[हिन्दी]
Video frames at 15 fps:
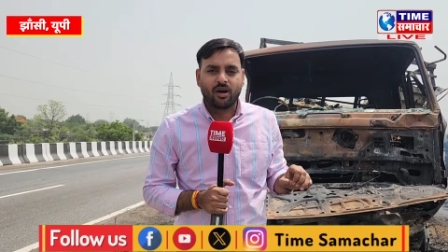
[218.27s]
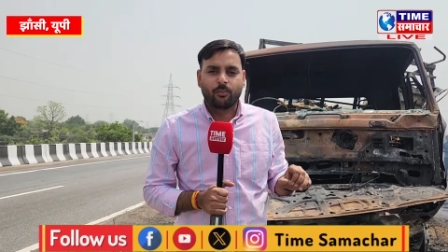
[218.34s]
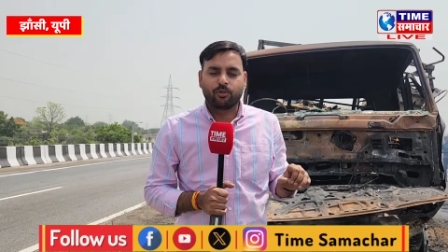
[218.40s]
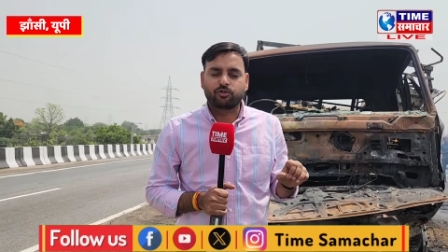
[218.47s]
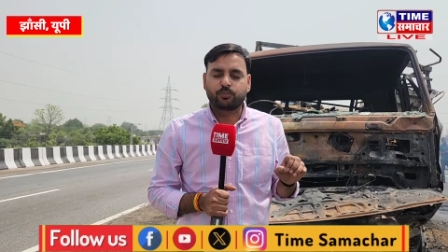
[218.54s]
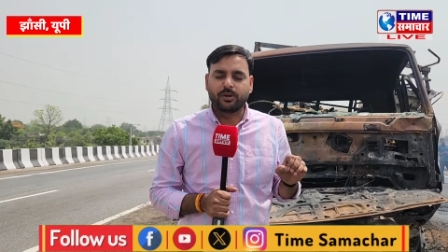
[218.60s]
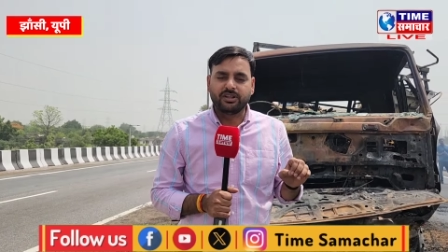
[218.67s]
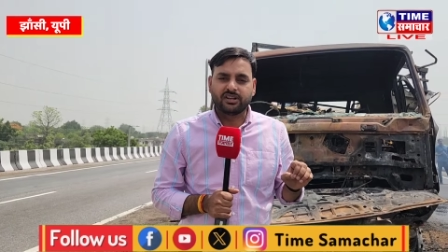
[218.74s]

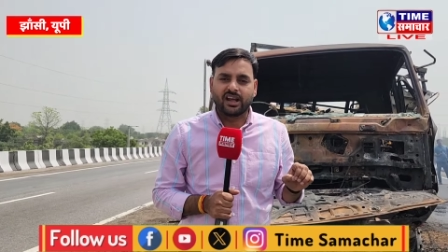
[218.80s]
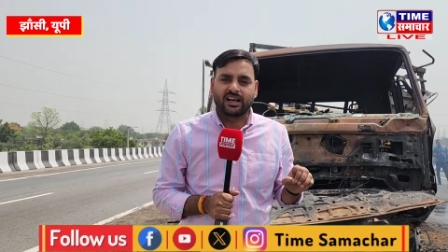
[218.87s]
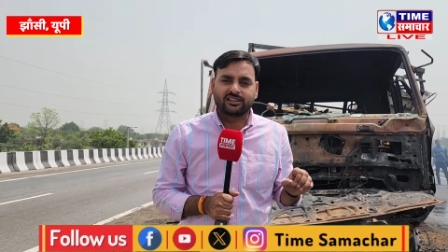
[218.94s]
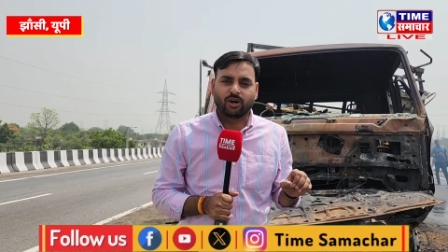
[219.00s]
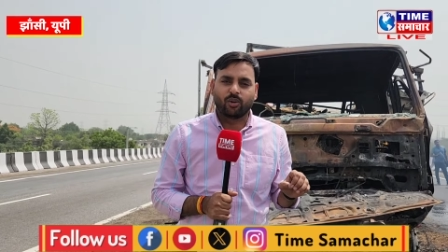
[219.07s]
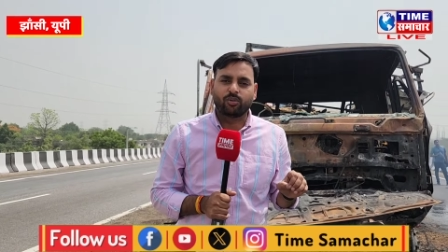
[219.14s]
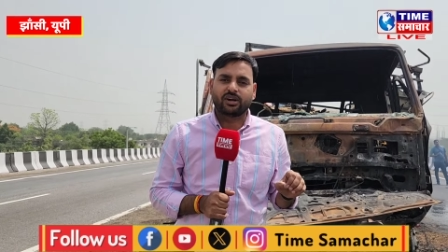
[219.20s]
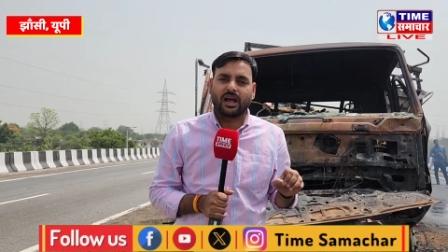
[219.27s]
पुष्पेंद्र
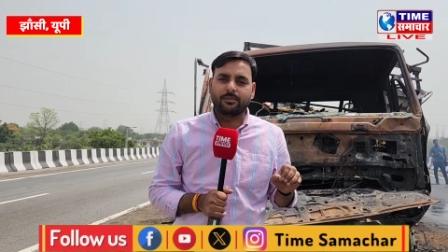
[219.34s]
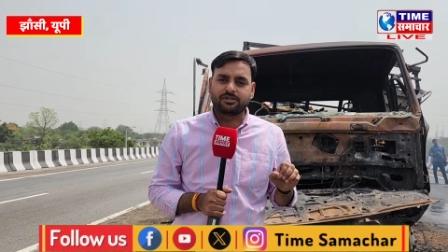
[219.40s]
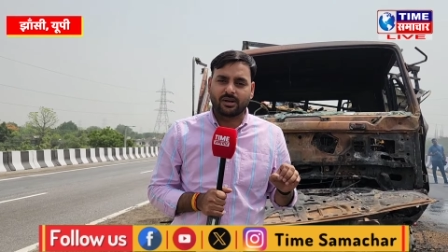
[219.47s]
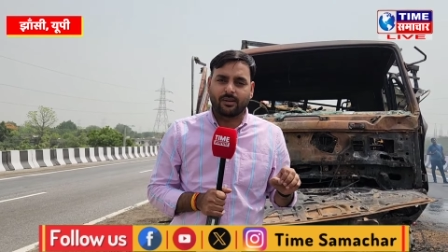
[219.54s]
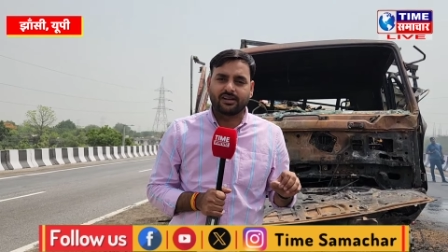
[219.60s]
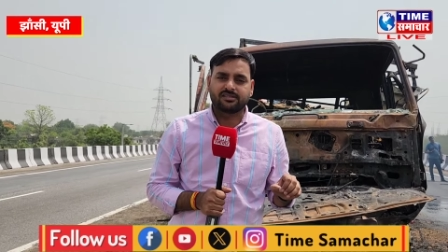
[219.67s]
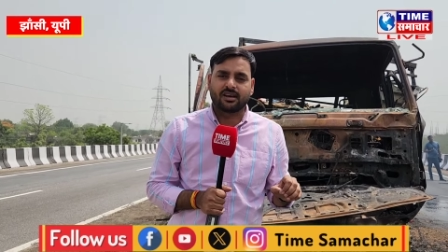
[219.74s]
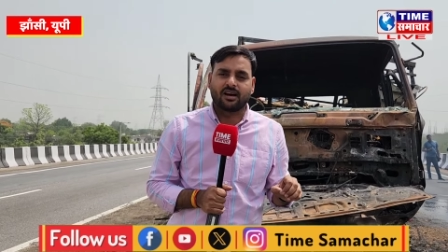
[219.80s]
यादव टाइम
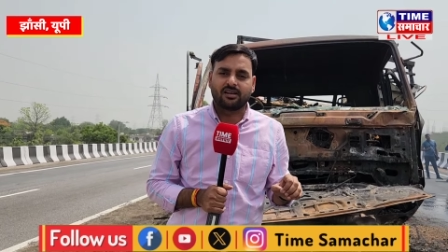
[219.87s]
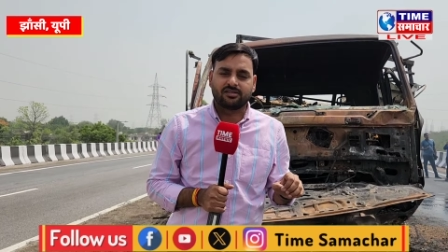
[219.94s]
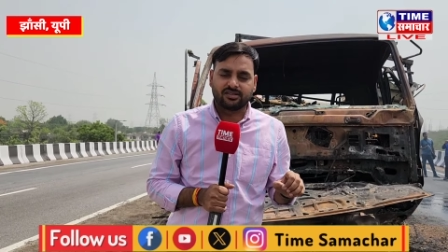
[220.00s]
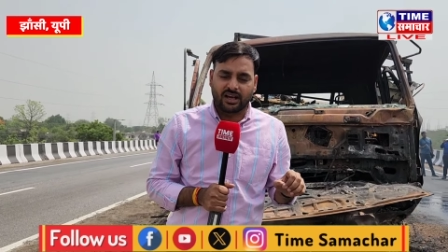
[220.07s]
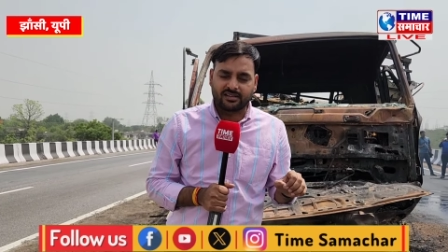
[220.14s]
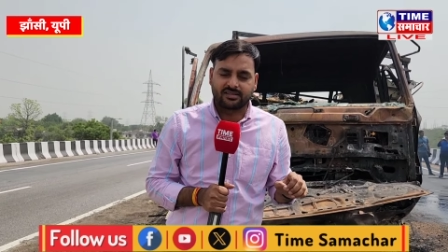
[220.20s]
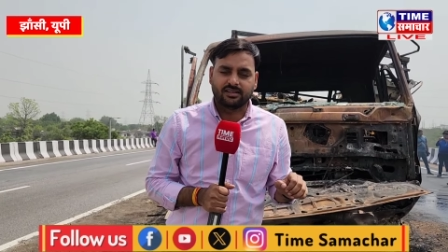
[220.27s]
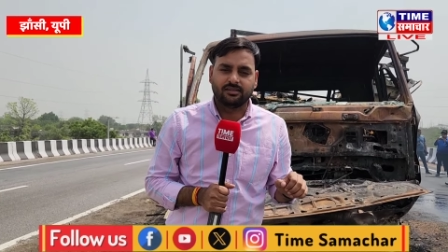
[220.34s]
समाचार
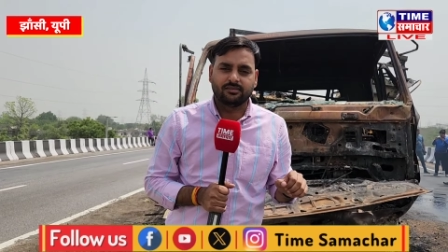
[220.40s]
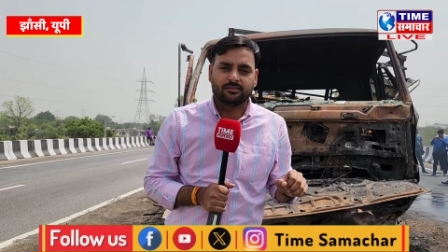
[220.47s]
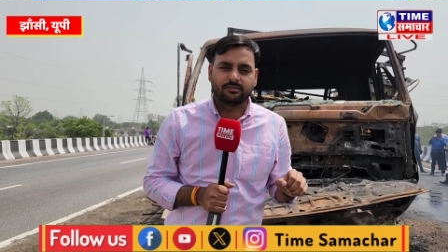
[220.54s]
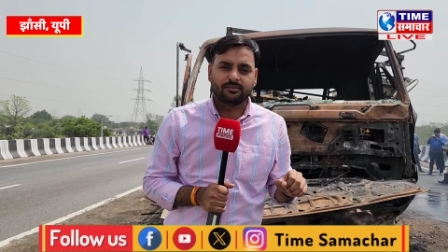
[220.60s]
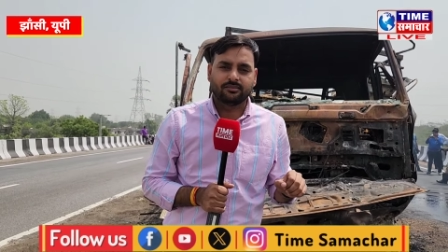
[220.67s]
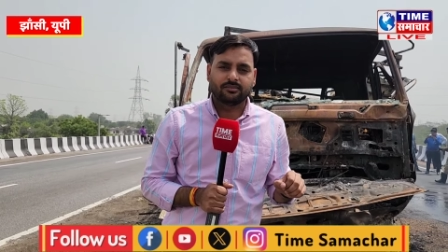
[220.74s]
झांसी